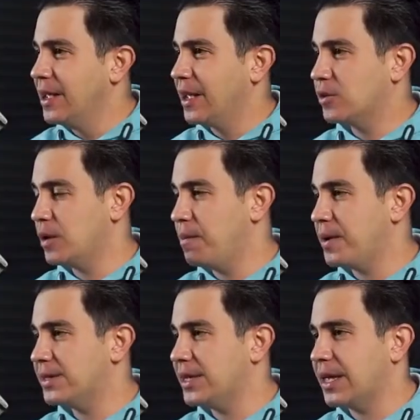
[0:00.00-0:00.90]
que es una
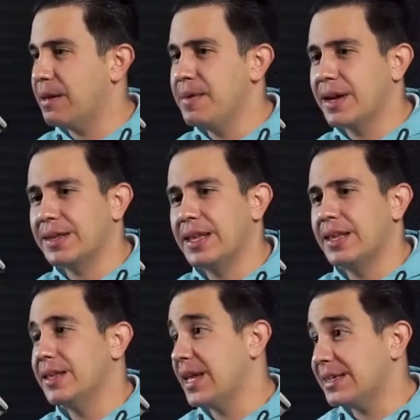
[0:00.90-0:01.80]
empresa que
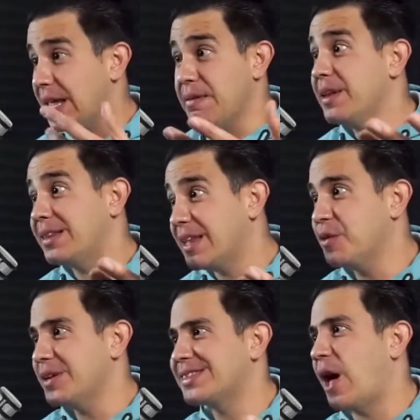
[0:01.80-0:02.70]
invierte ya está
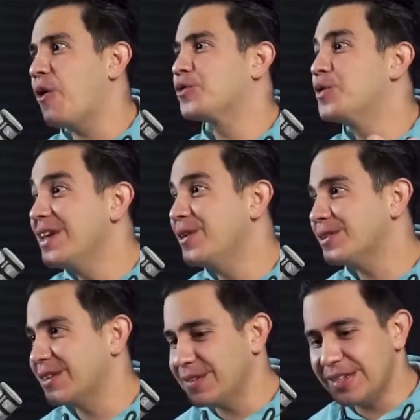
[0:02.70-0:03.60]
invirtiendo en Estados
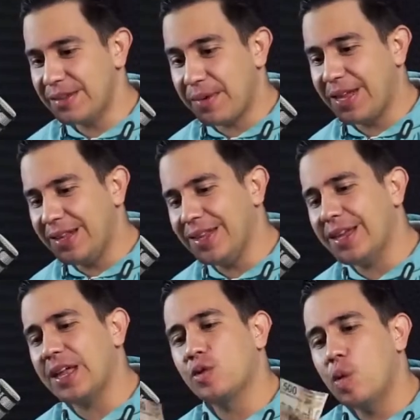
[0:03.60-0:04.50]
Unidos. Entonces imagínate
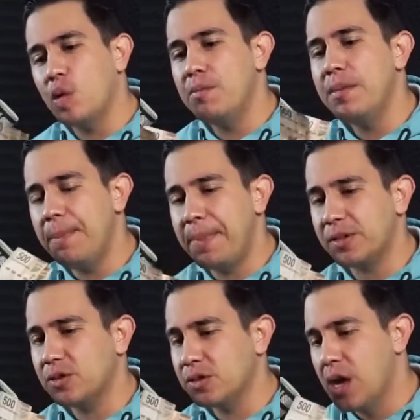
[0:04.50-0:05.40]
que tú con mil
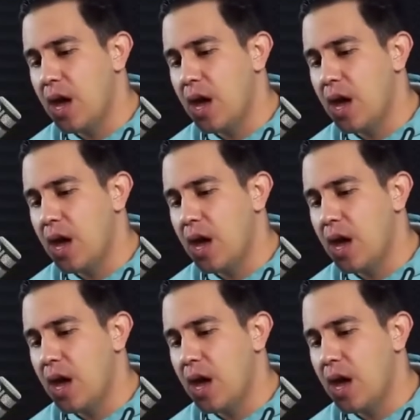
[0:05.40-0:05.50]
pesos